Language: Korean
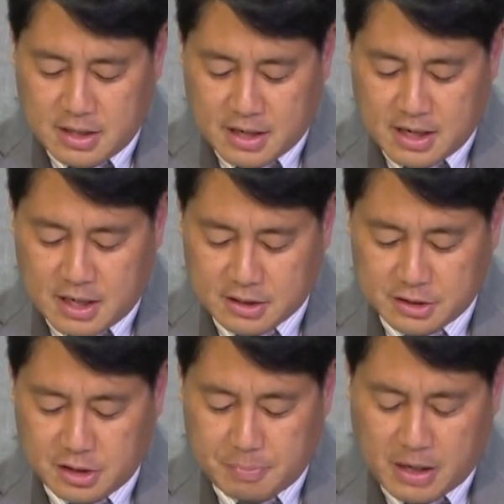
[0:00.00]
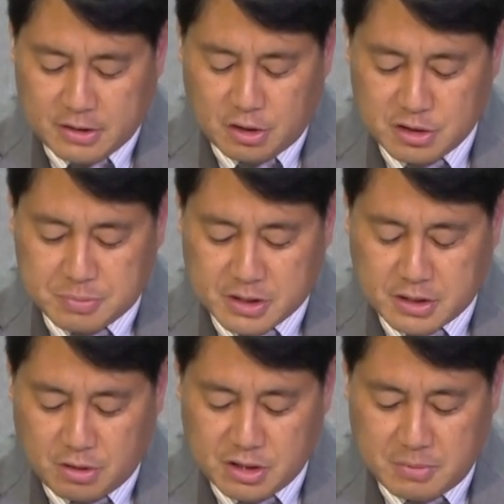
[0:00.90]
내가 그들 팔을
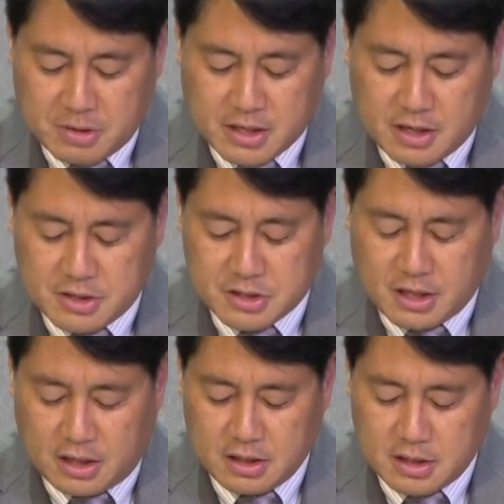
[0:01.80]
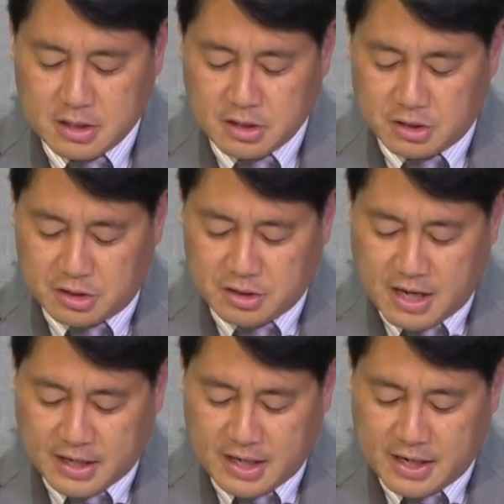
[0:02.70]
연습시켜 힘있게 하였으나 그들은
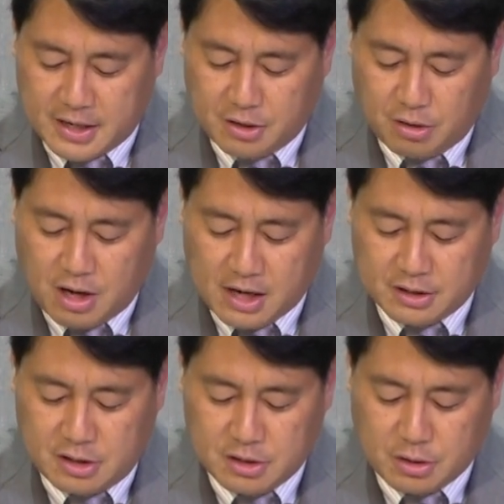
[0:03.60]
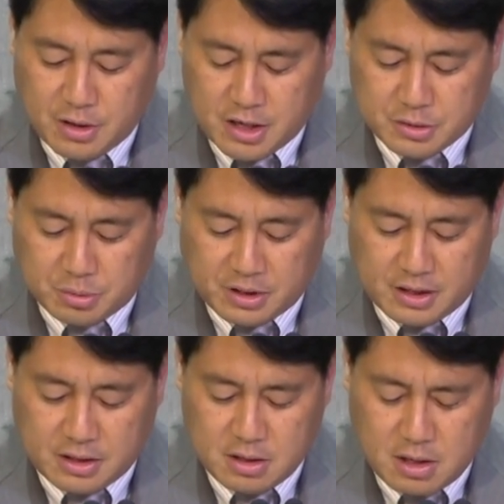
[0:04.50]
내게 대하여 악을
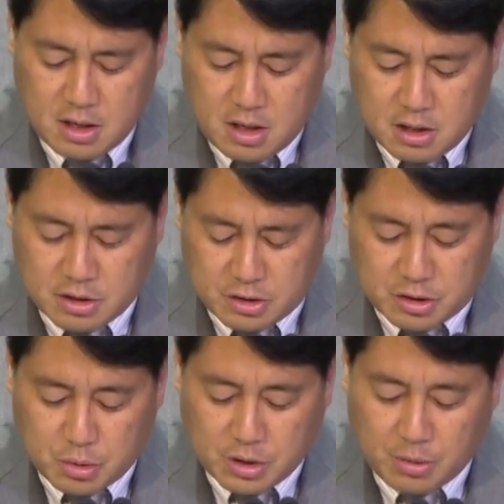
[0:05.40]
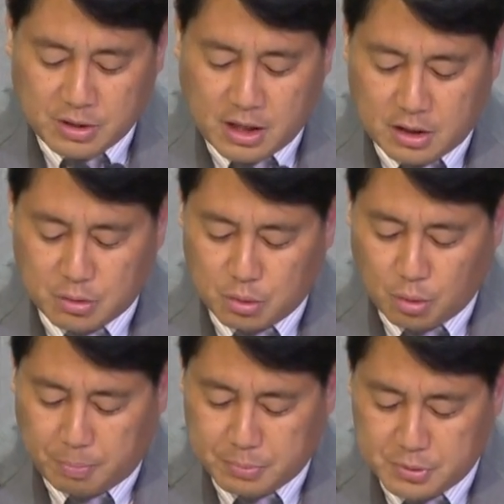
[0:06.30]
꾀하는도다. 그들은 돌아오나
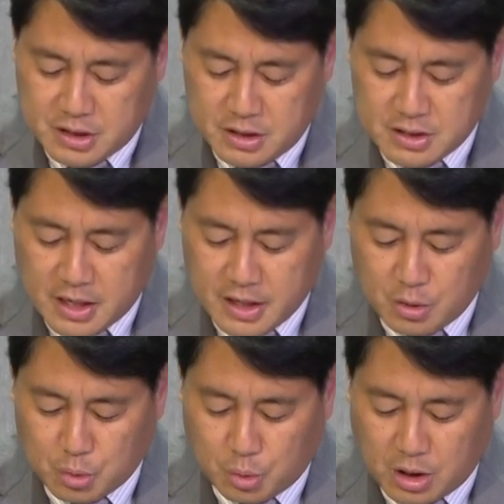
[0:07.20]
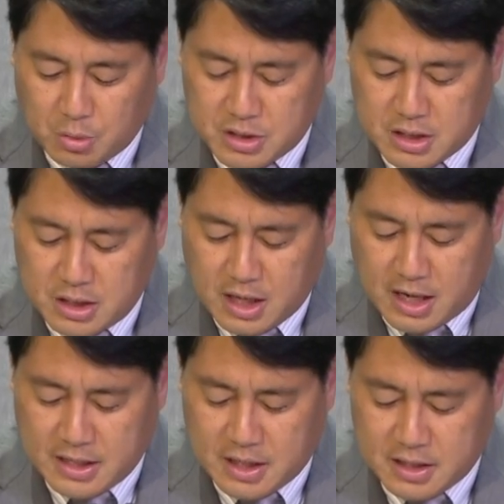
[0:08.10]
높으신 자에게로 돌아오지
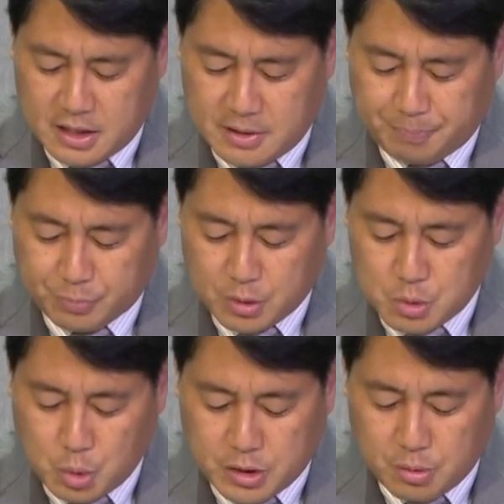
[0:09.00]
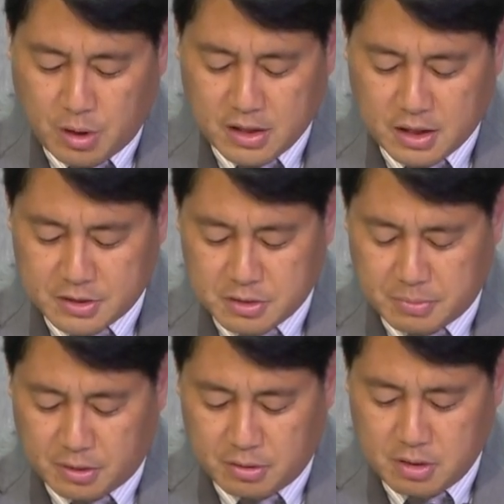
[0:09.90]
아니하니 속이는 활과
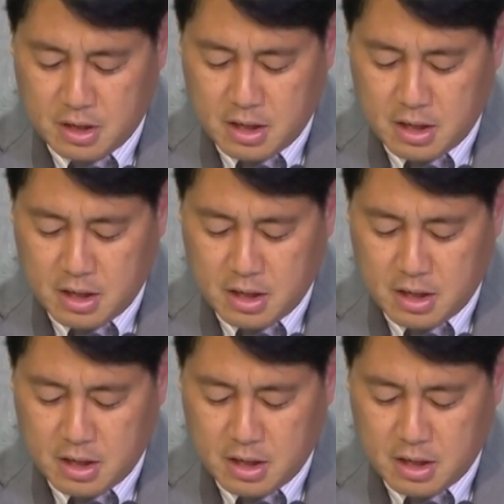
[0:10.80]
같으며